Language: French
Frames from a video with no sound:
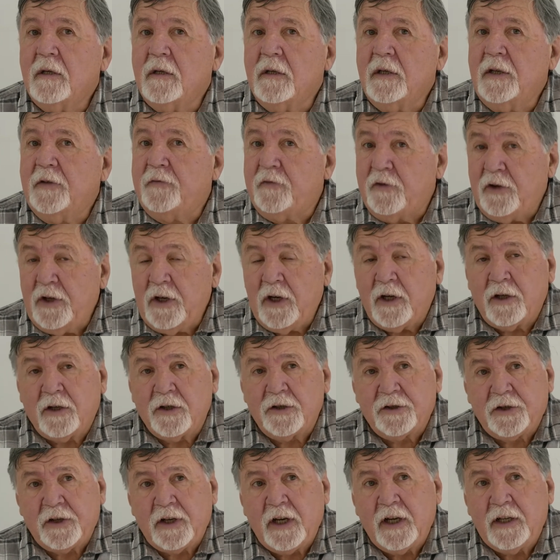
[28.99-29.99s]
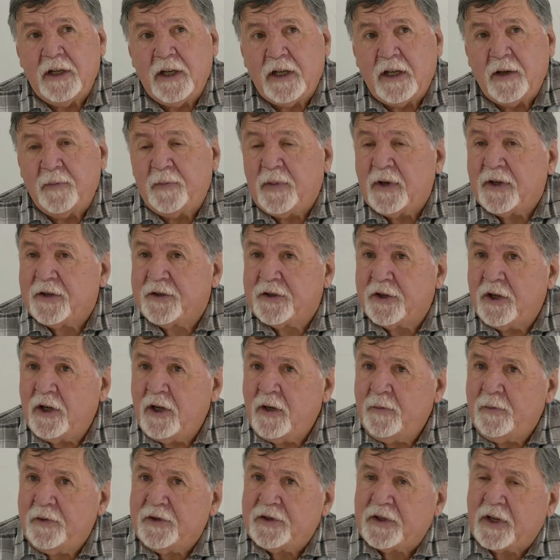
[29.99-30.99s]
Il faut dire que Seguin n'était pas
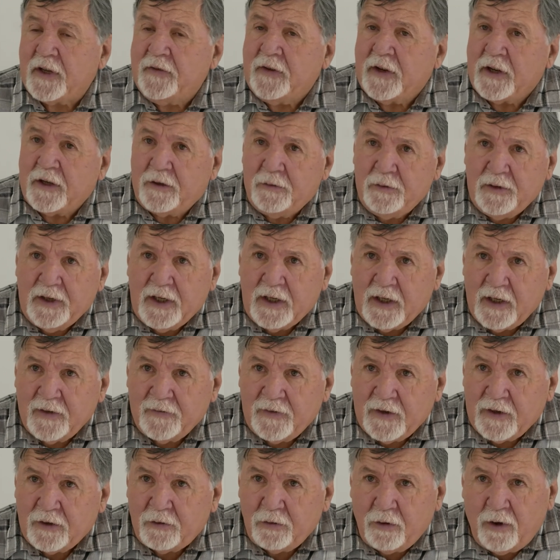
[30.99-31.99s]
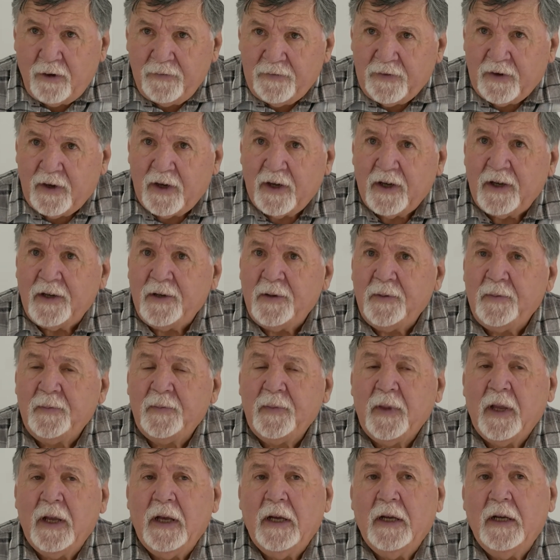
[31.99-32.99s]
seul, puisqu'avec lui, il avait trois frères,
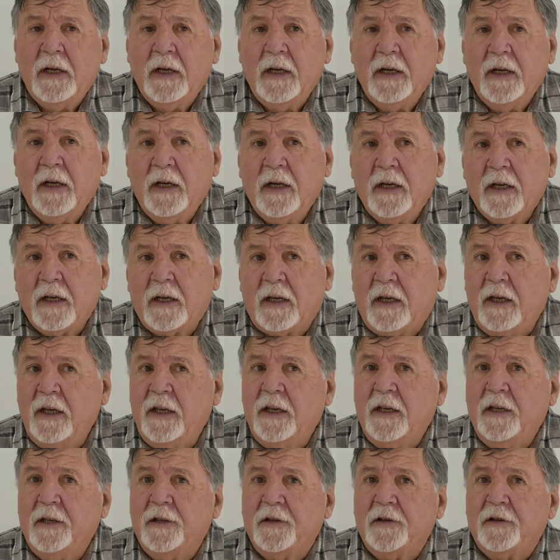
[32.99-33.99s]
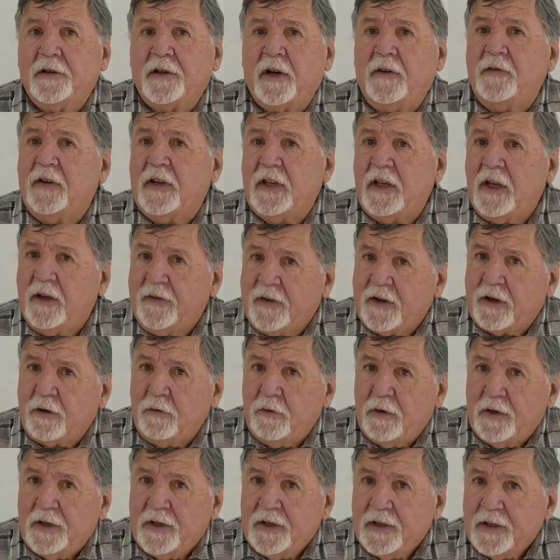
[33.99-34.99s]
qui euh, travaillait avec lui,